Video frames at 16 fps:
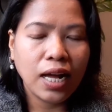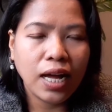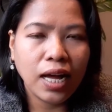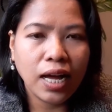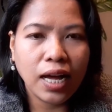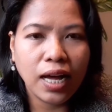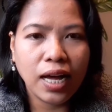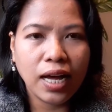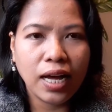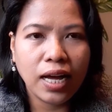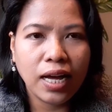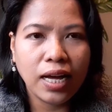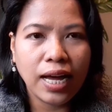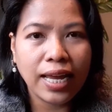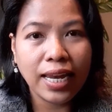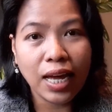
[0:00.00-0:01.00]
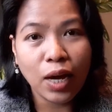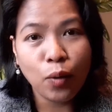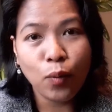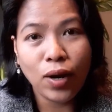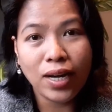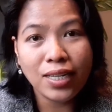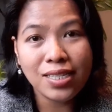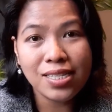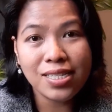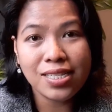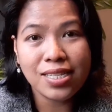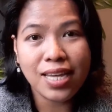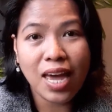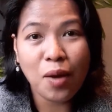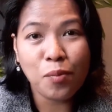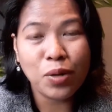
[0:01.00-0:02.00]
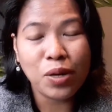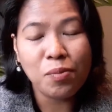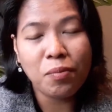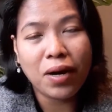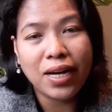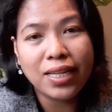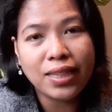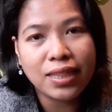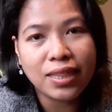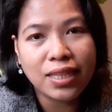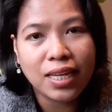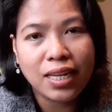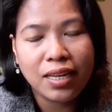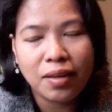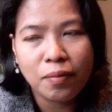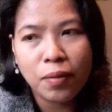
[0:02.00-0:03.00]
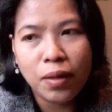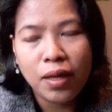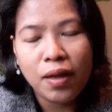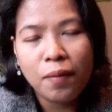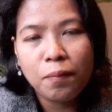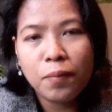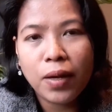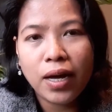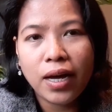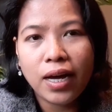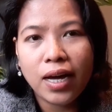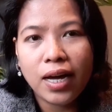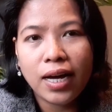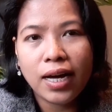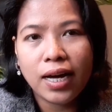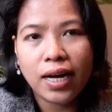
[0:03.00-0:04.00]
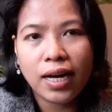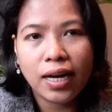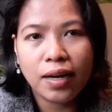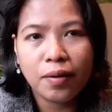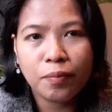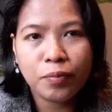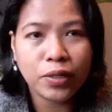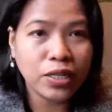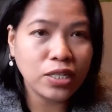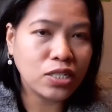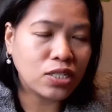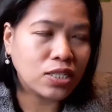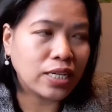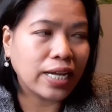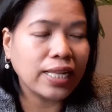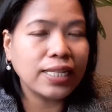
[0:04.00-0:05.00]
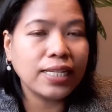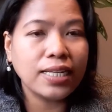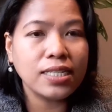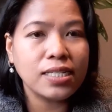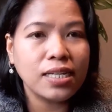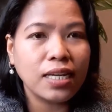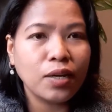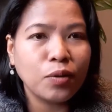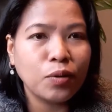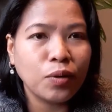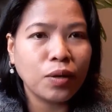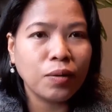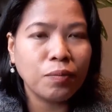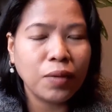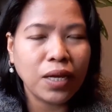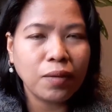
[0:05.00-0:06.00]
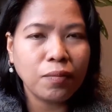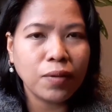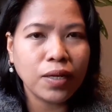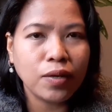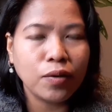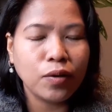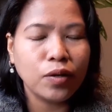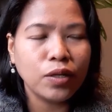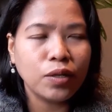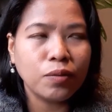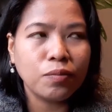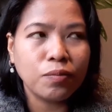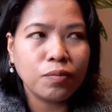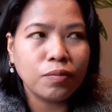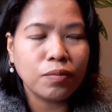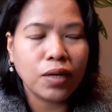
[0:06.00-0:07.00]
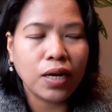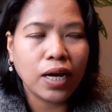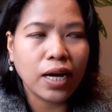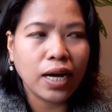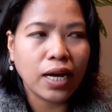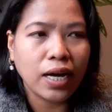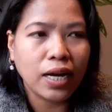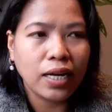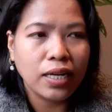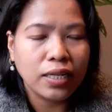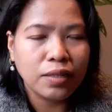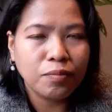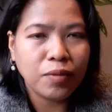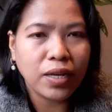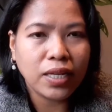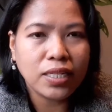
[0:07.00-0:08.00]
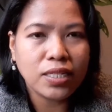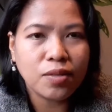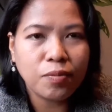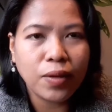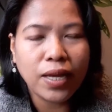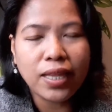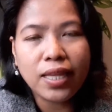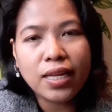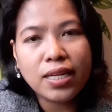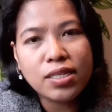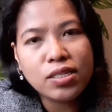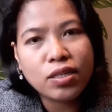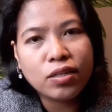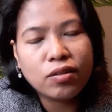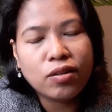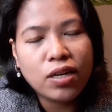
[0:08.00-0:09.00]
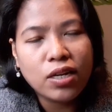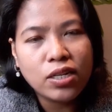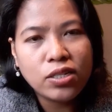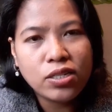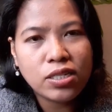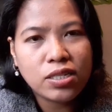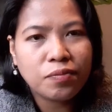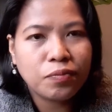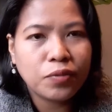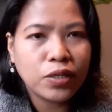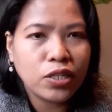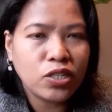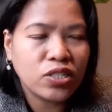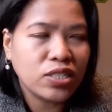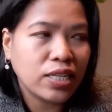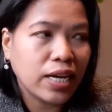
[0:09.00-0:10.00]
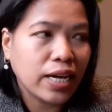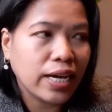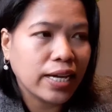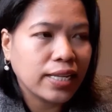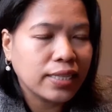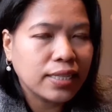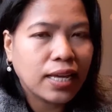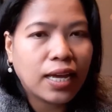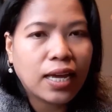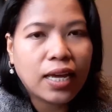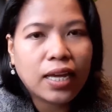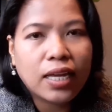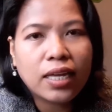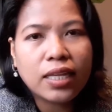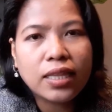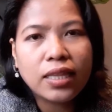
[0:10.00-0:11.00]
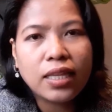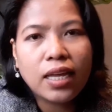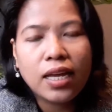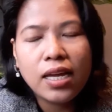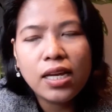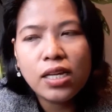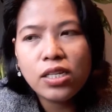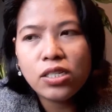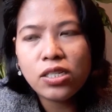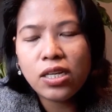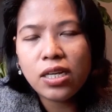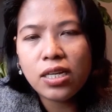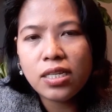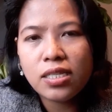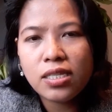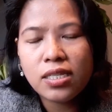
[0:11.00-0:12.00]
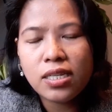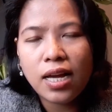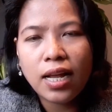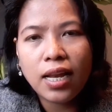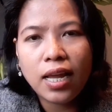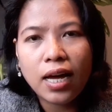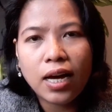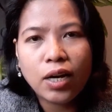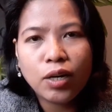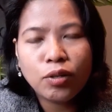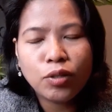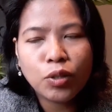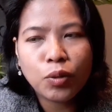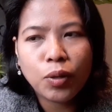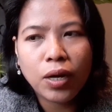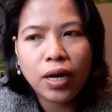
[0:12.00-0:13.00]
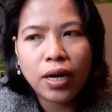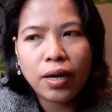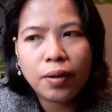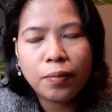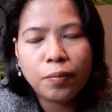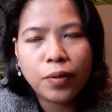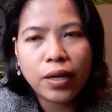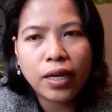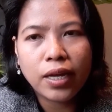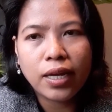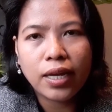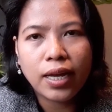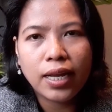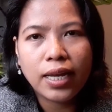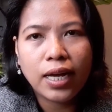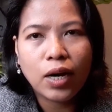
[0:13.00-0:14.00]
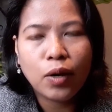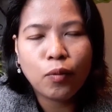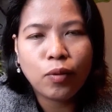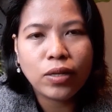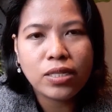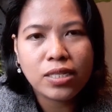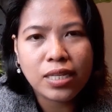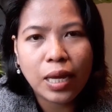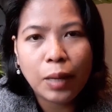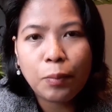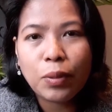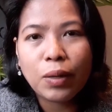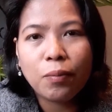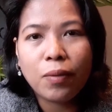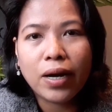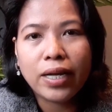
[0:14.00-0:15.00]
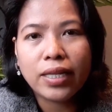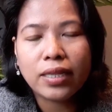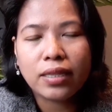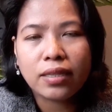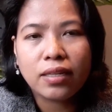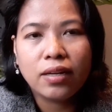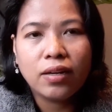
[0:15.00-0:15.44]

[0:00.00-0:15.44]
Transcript: uh, allowance every month. Uh, first child kasi yung baby ko, yung uh, si Benny. So, she's a first child and she's allowed to have a allowance every month